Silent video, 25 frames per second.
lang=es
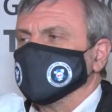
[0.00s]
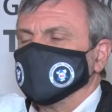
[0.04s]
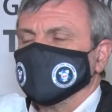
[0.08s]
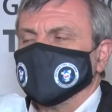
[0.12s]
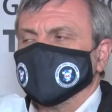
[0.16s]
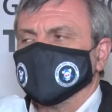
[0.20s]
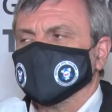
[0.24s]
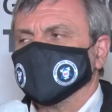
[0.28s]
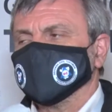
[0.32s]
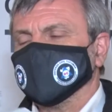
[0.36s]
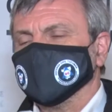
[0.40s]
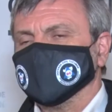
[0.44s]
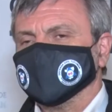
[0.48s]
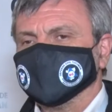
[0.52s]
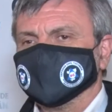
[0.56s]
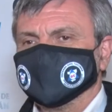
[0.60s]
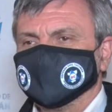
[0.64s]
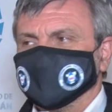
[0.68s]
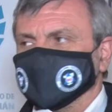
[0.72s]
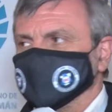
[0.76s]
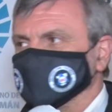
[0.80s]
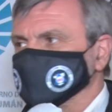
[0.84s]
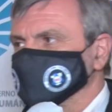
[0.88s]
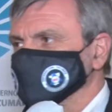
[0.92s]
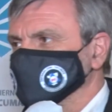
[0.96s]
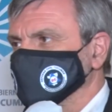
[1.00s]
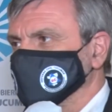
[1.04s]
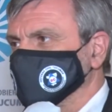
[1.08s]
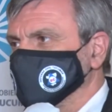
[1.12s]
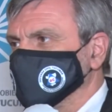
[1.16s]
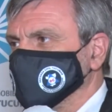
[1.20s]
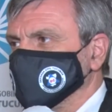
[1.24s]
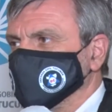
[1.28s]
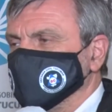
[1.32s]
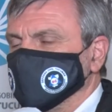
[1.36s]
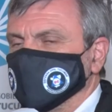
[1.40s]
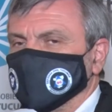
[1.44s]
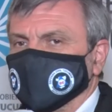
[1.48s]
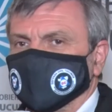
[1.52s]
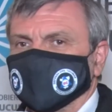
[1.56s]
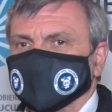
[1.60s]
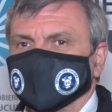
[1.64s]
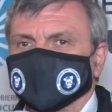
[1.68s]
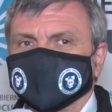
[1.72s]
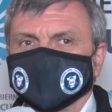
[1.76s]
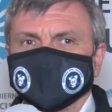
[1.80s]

Tenemos una intensa actividad.